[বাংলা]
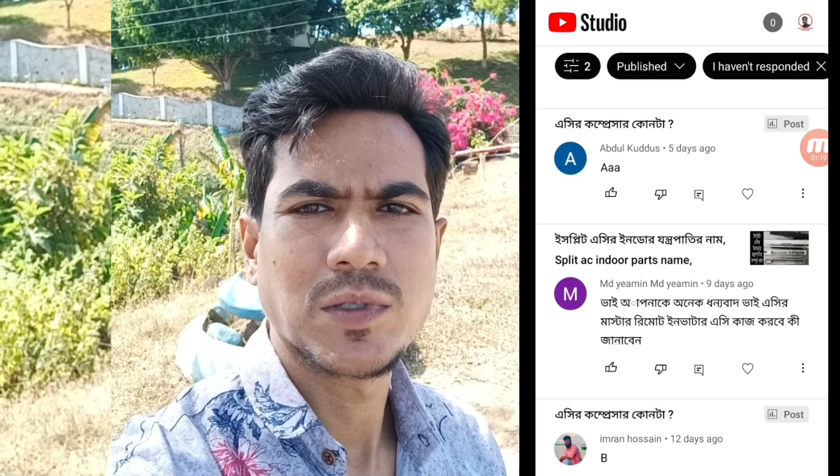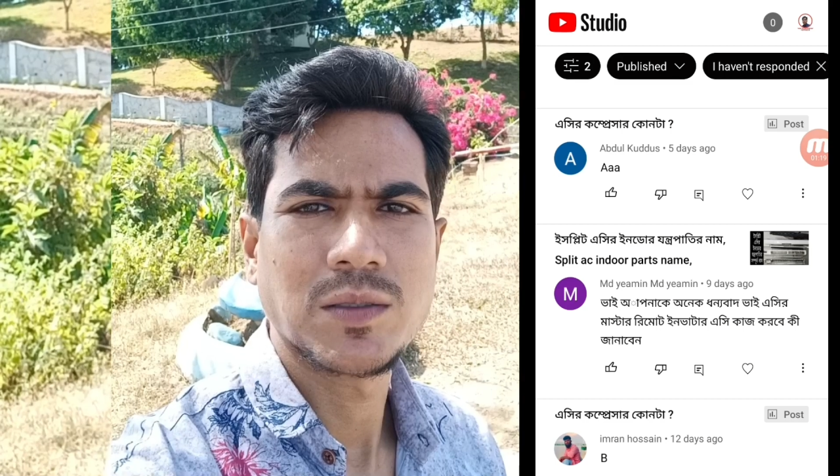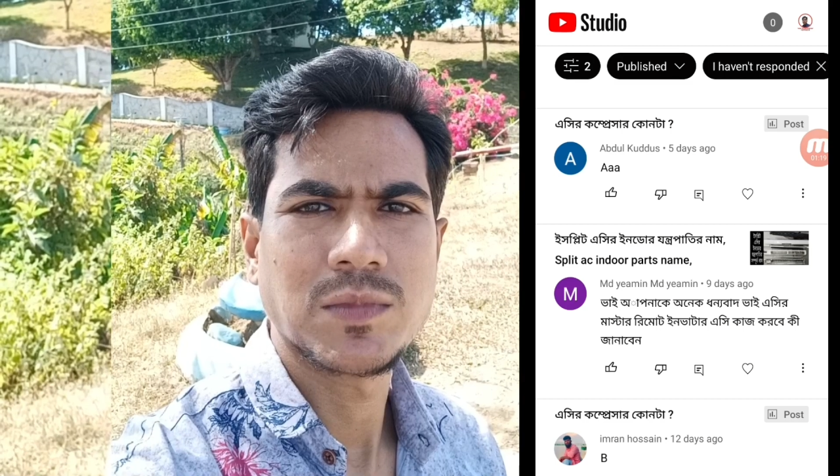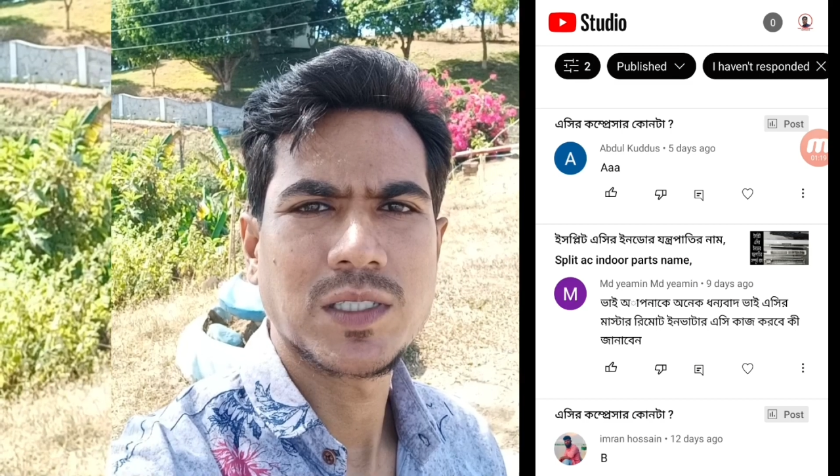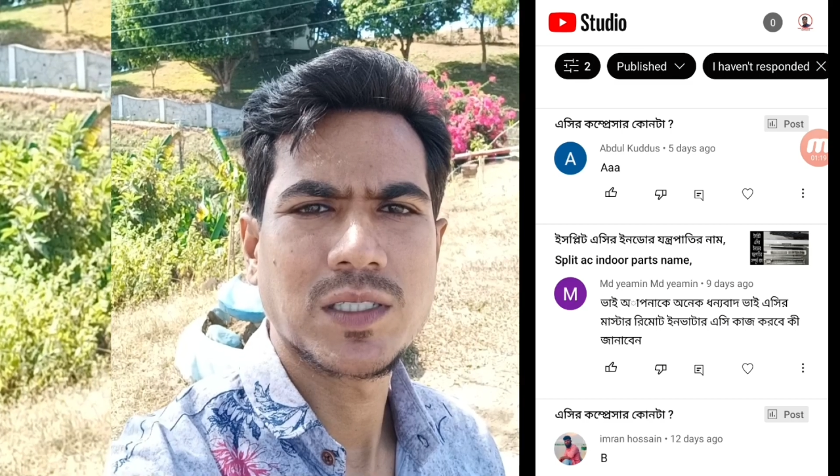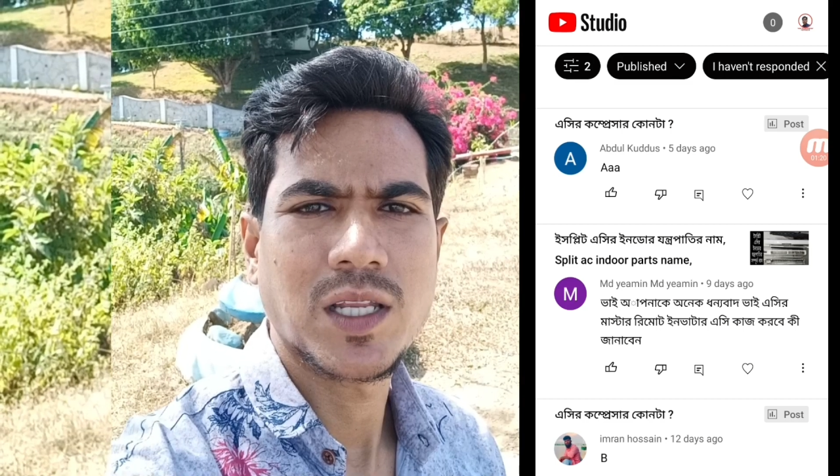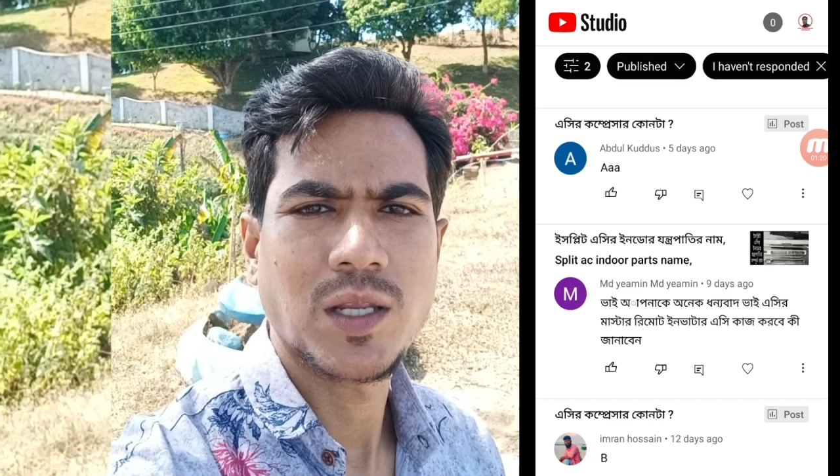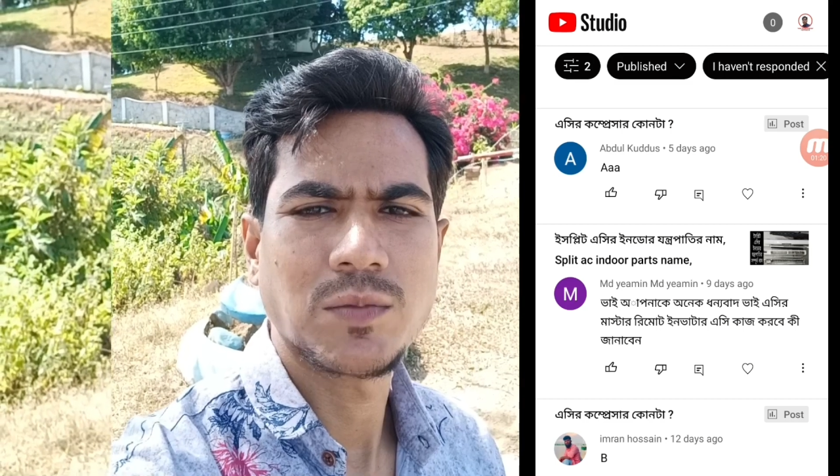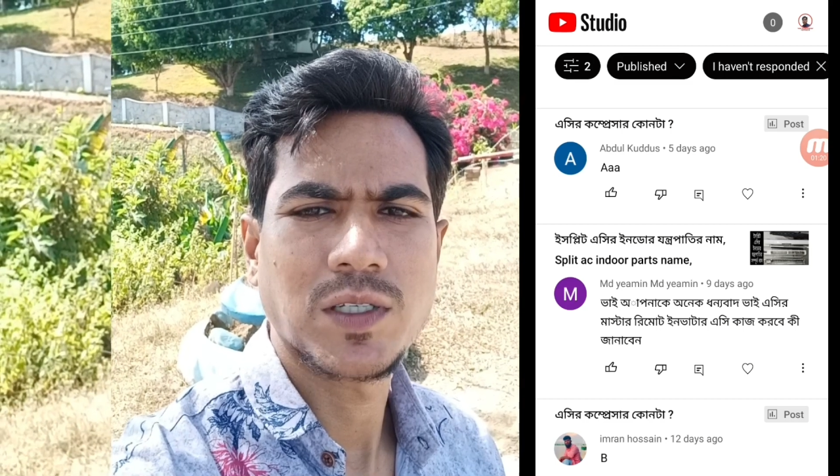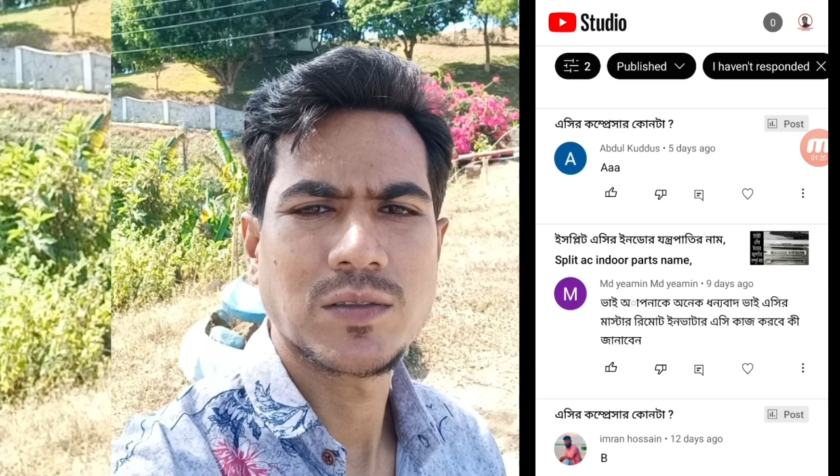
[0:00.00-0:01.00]
আপনি একটু
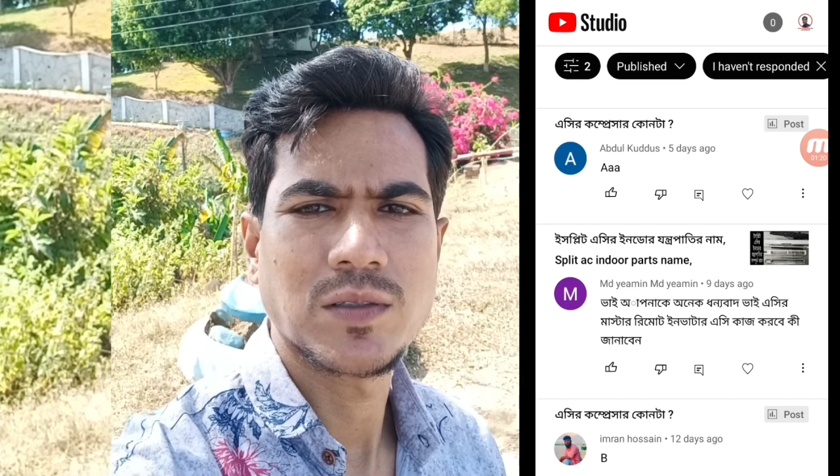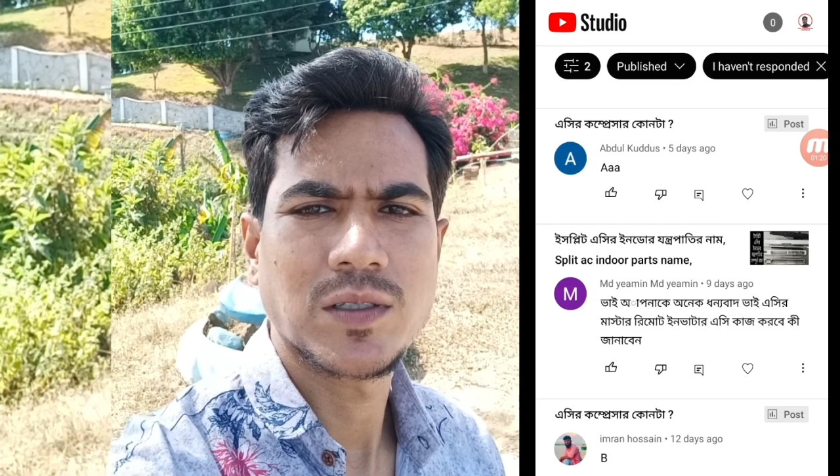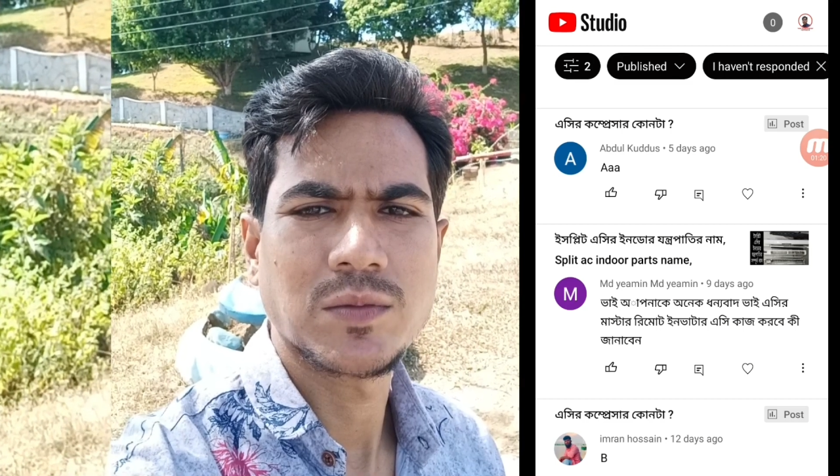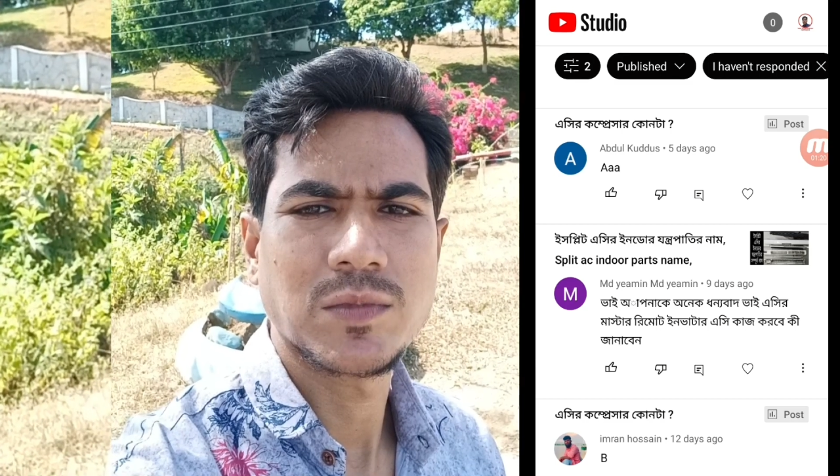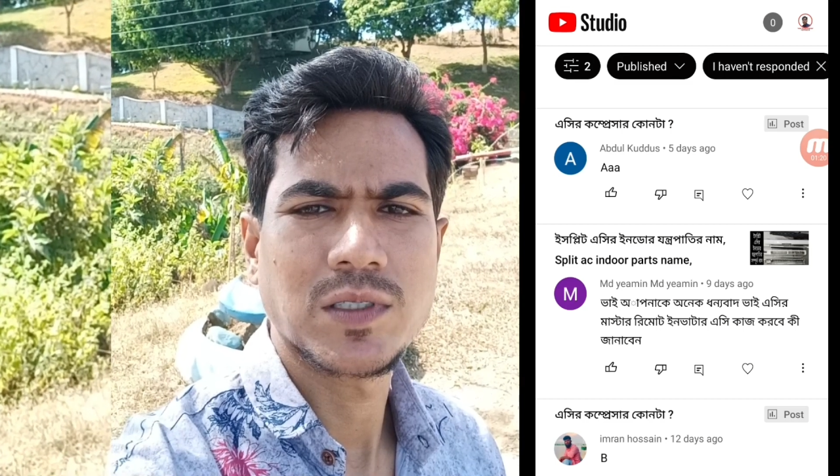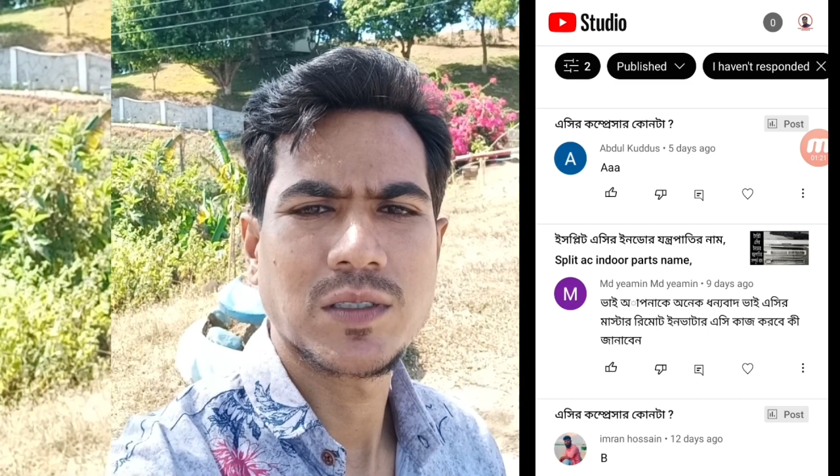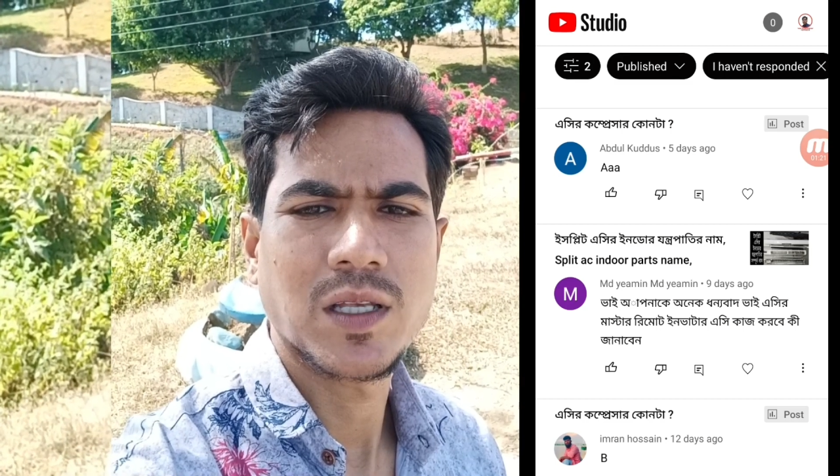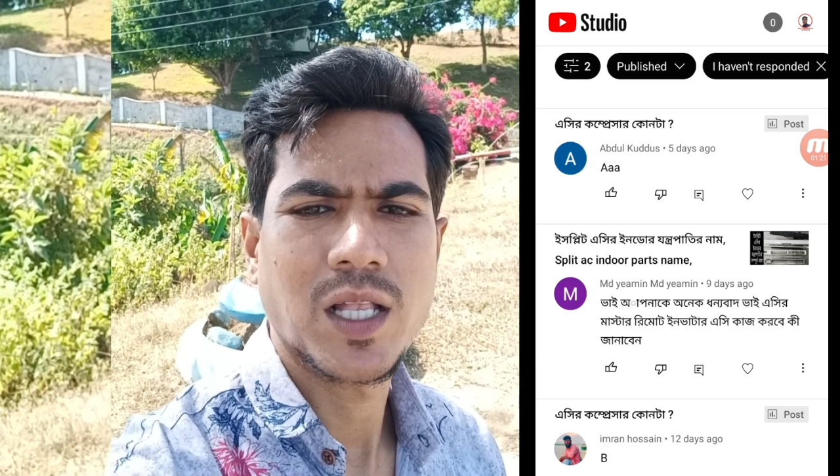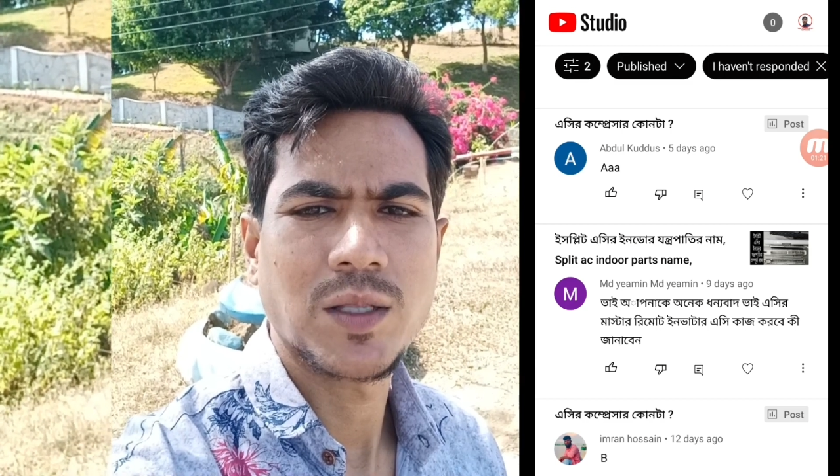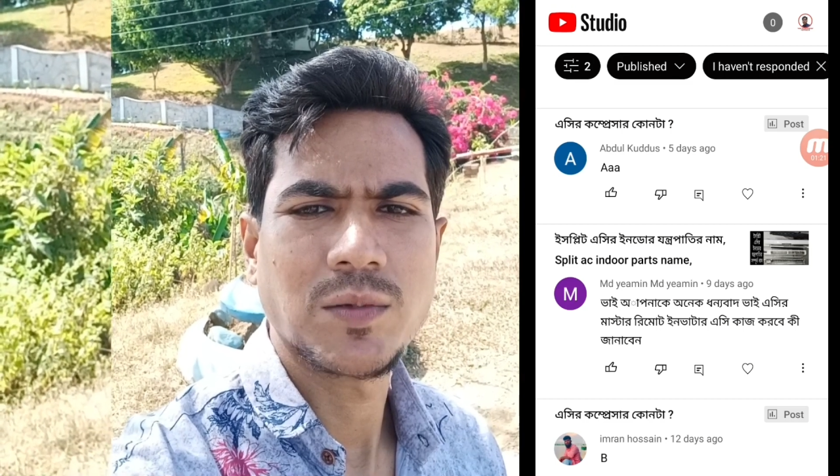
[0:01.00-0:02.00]
চেষ্টা করেন ইনভার্টার
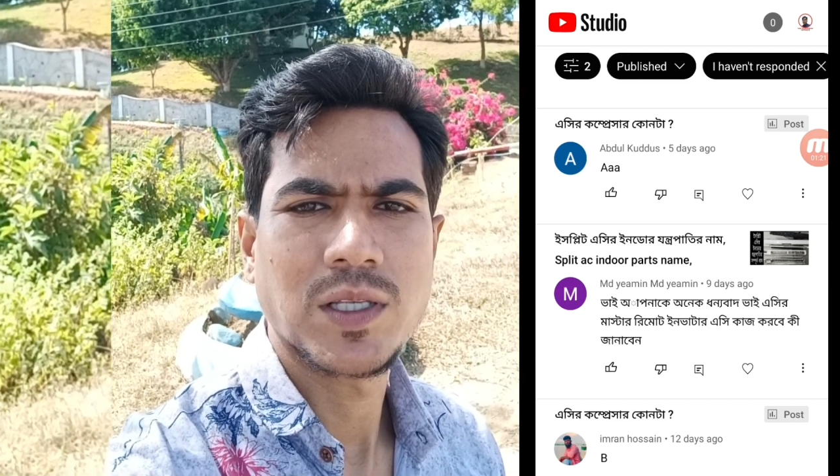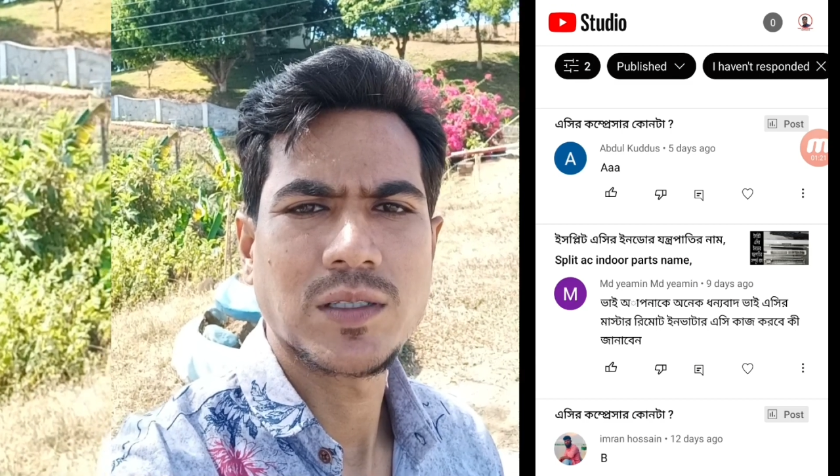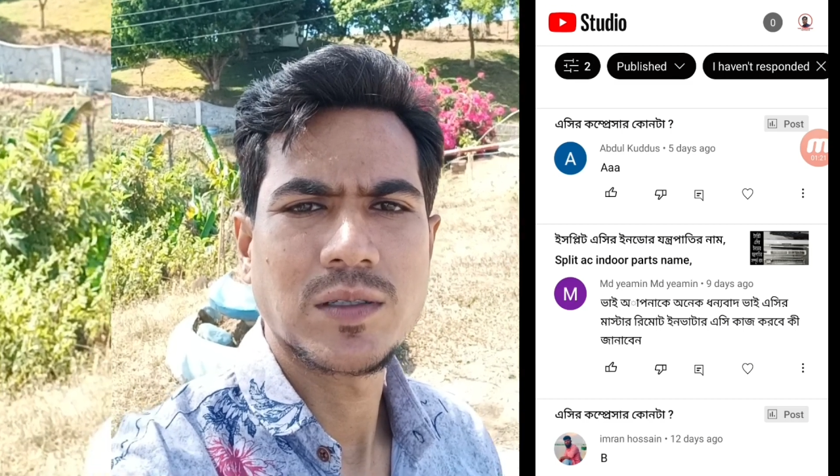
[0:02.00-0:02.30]
এসির রিমোট